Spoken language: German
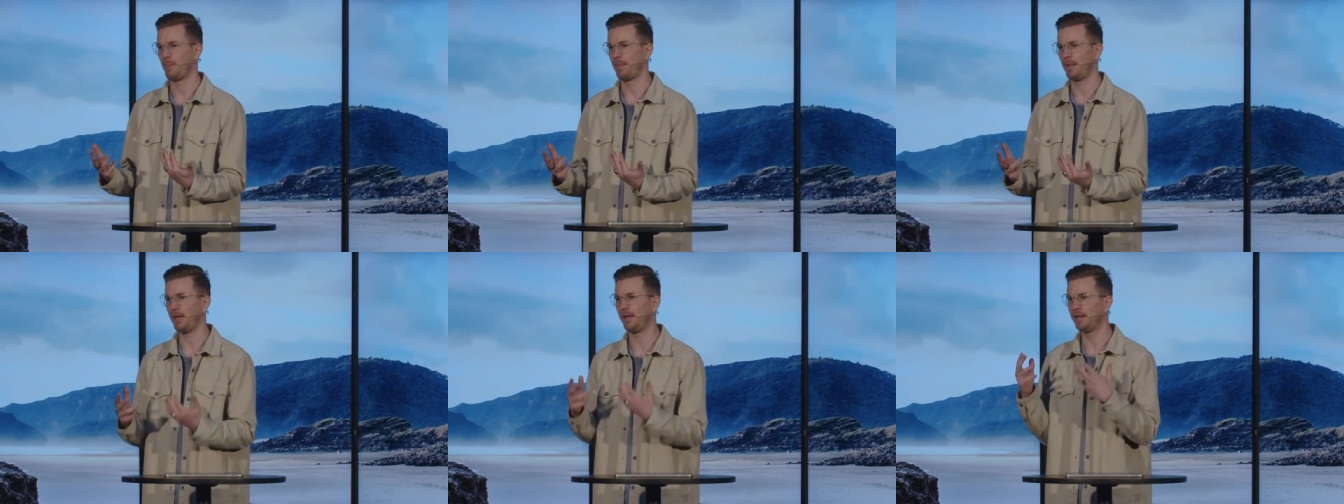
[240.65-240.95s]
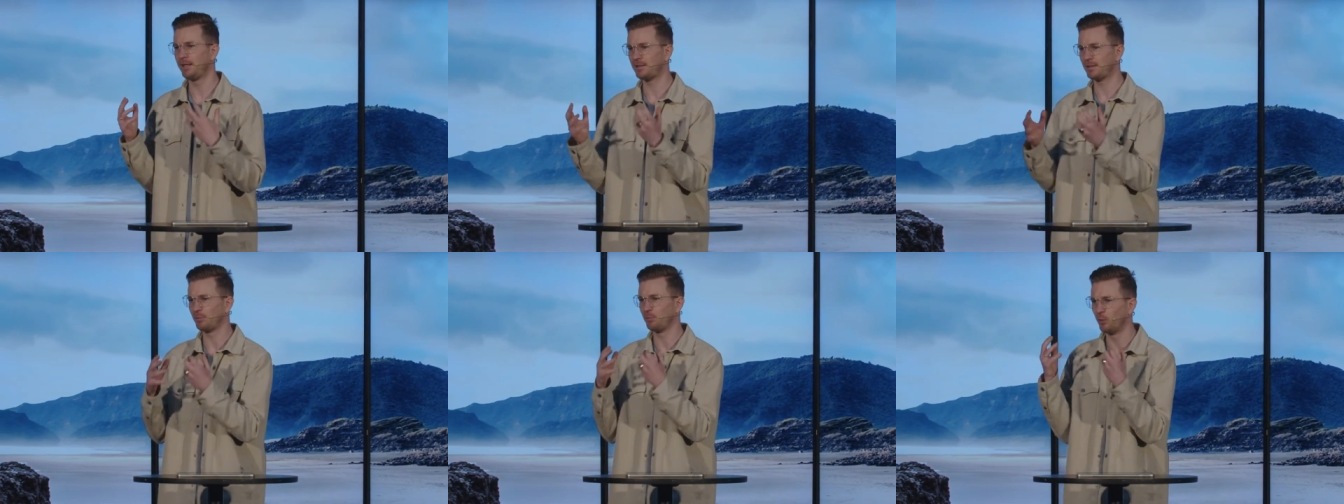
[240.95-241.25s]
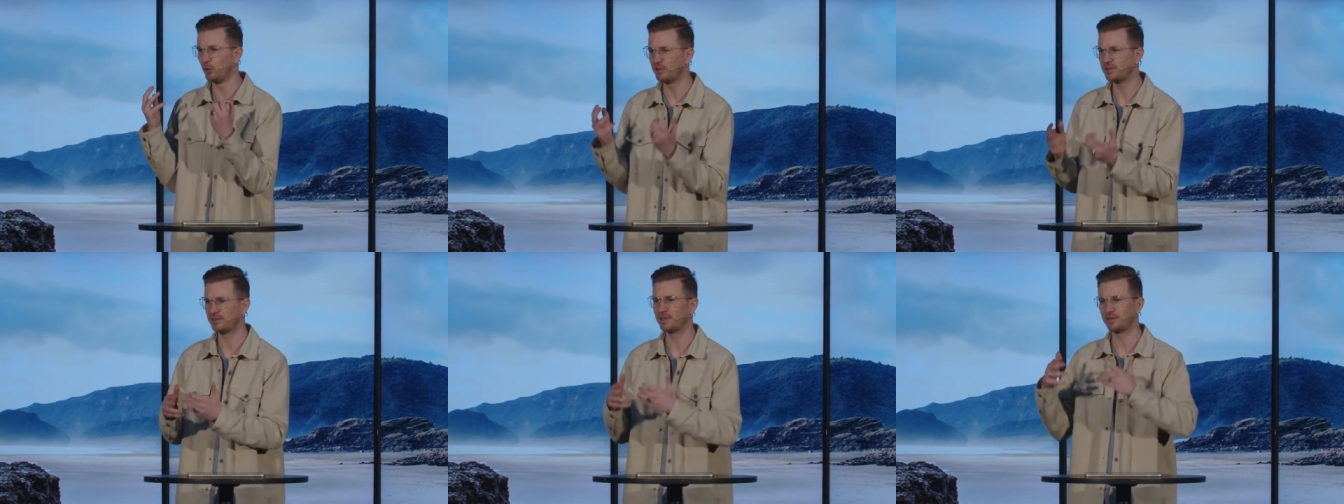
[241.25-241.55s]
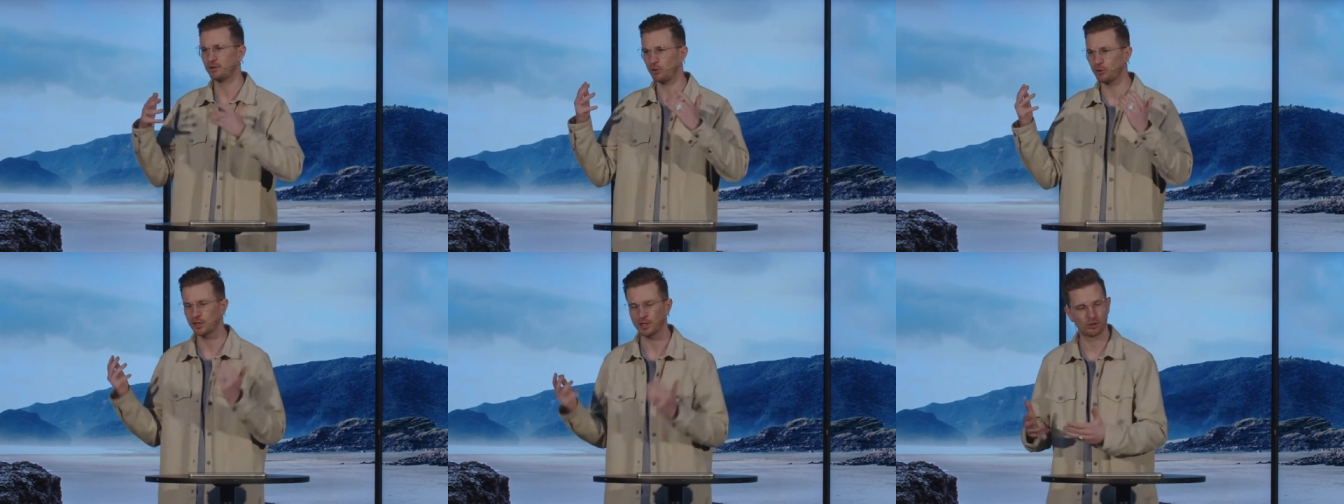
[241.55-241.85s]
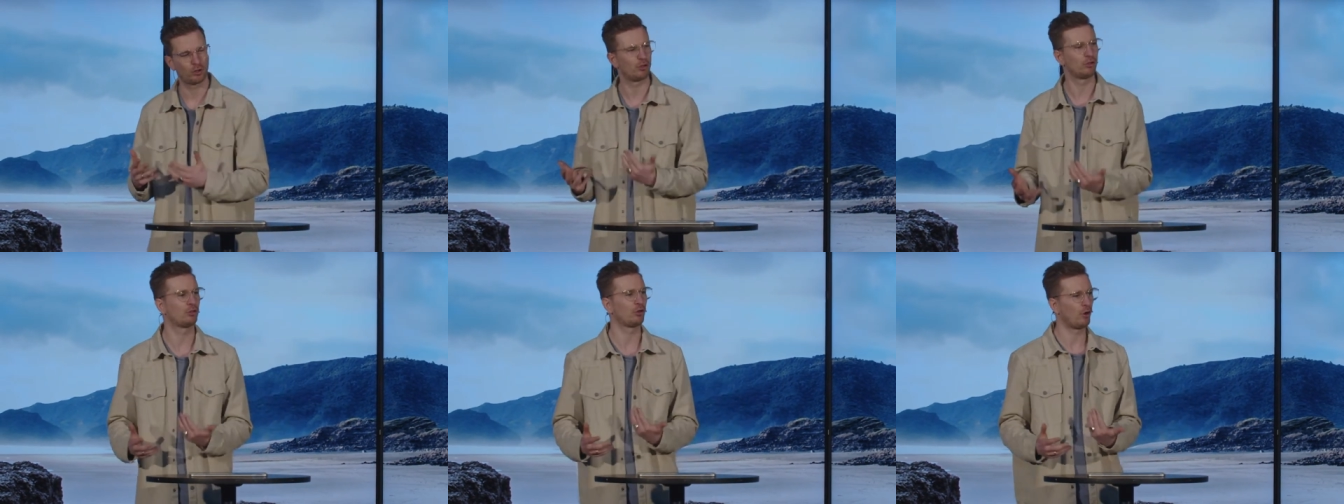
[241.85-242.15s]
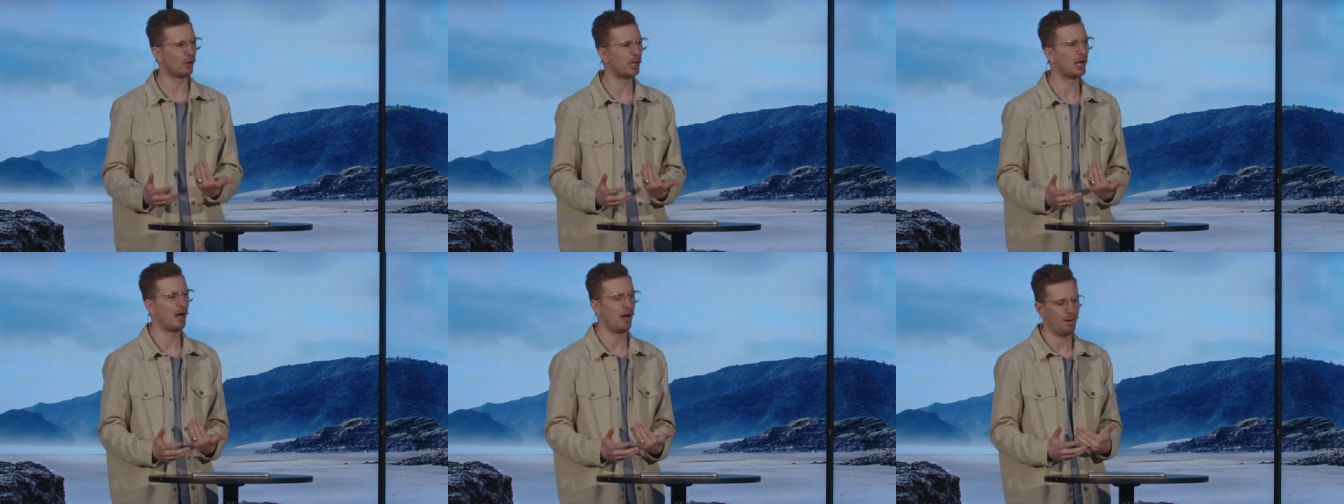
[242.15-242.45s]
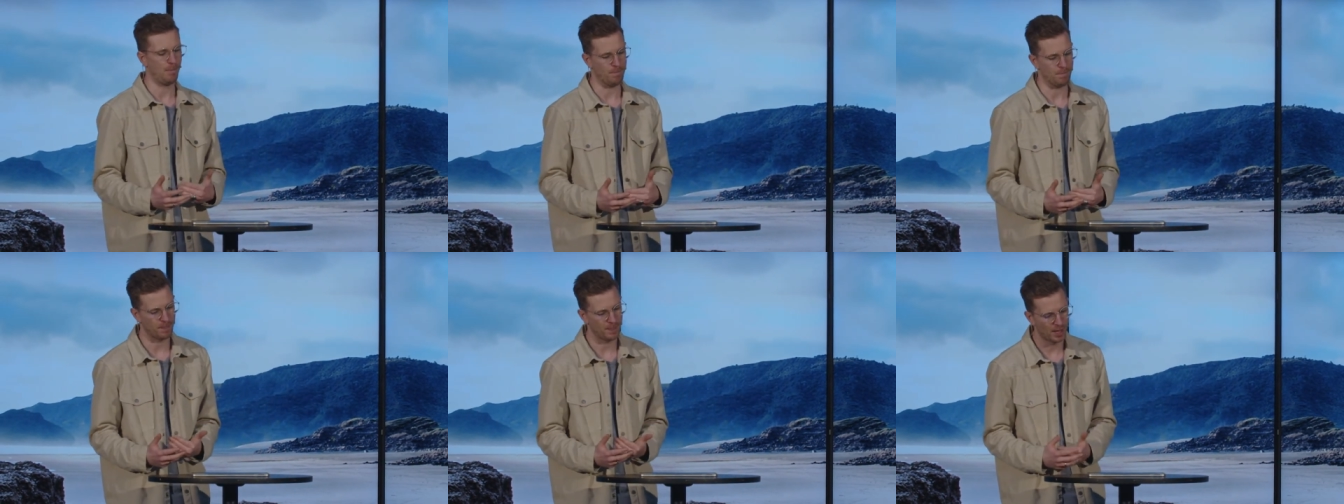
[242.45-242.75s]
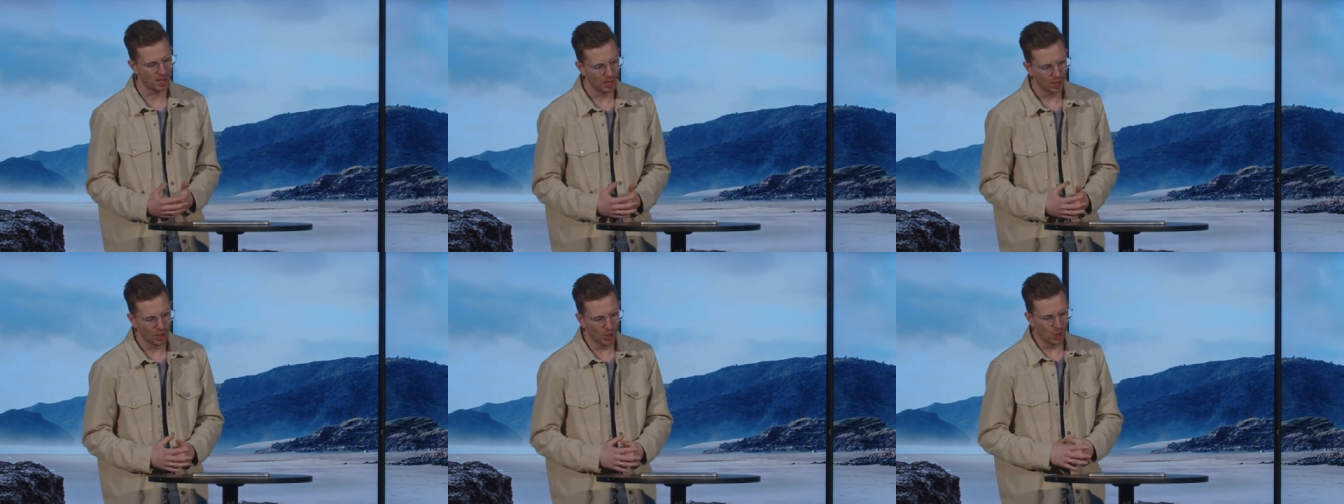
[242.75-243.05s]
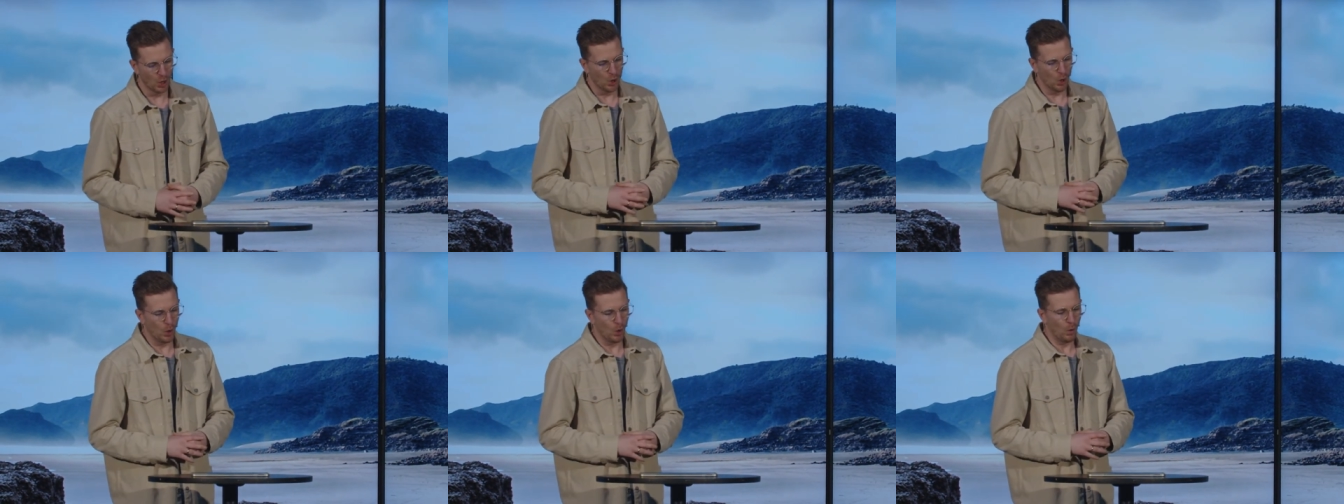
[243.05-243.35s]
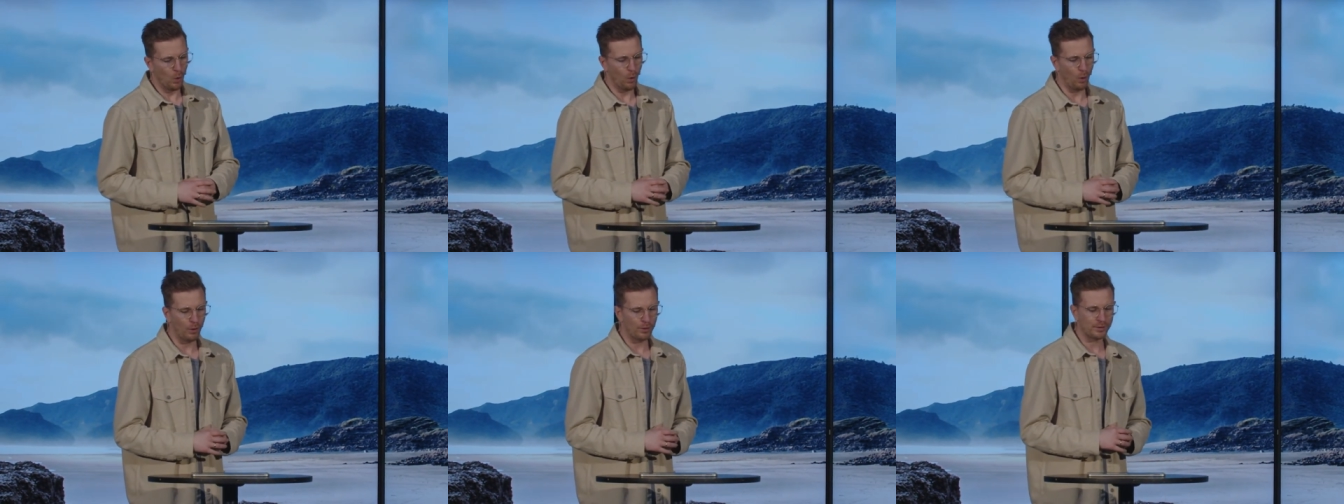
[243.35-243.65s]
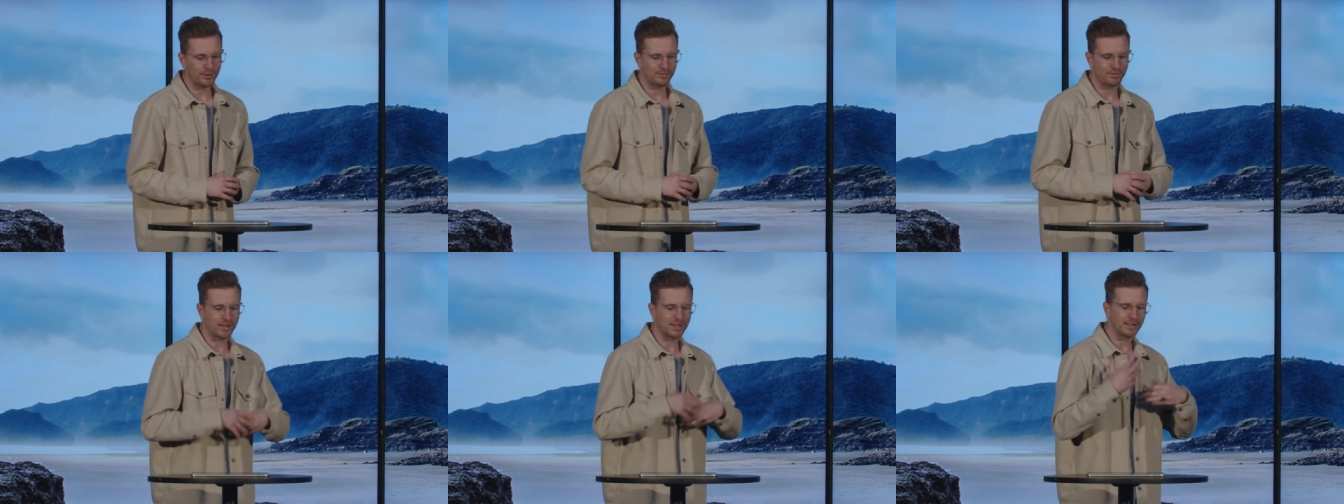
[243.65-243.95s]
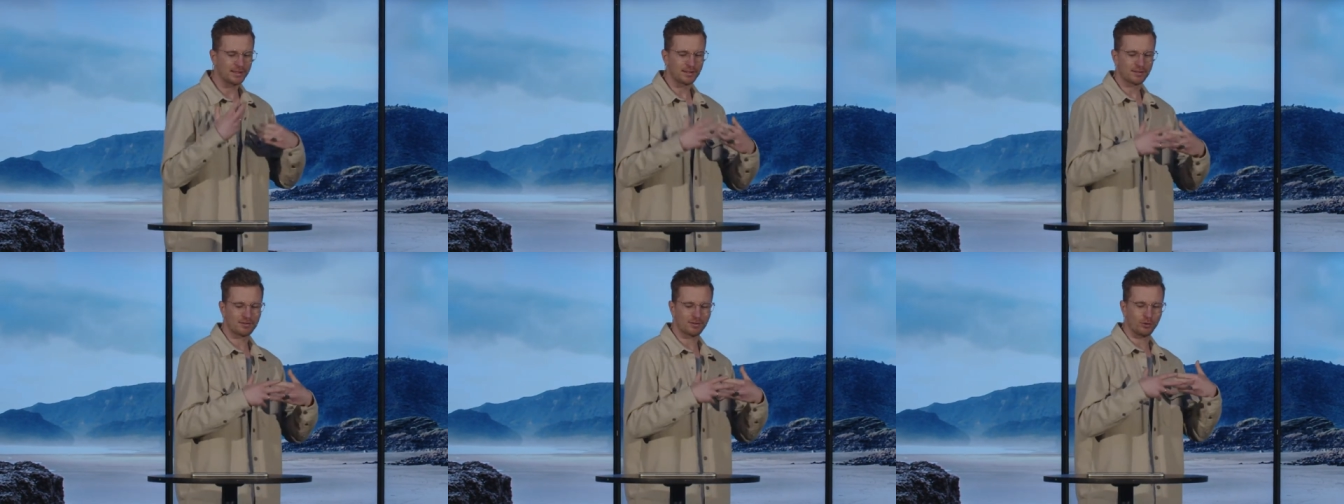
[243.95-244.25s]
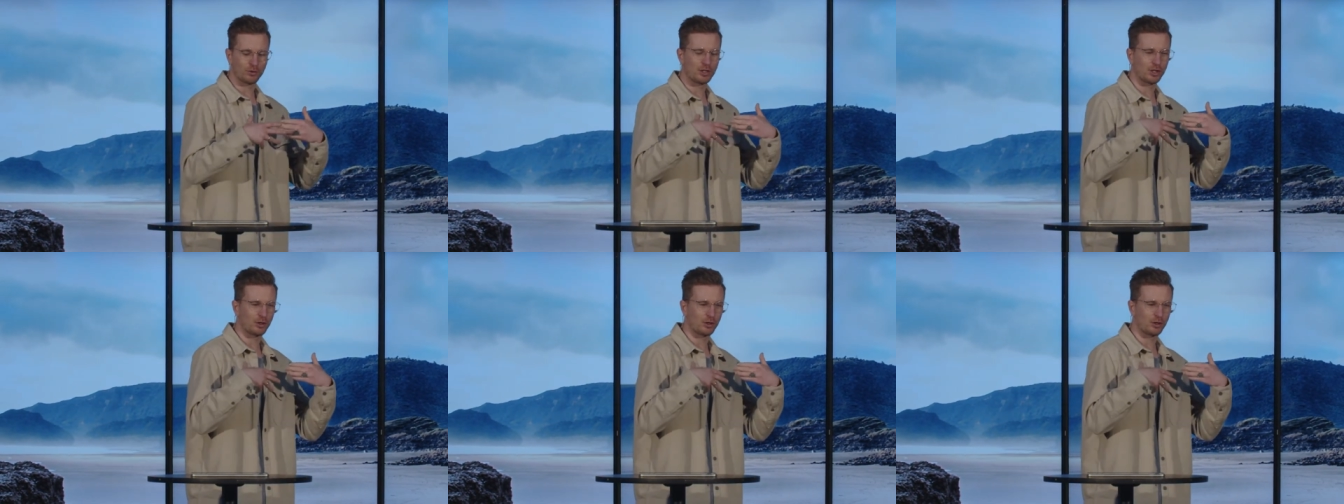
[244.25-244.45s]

Ich muss das unter Kontrolle haben. Und wenn ich das unter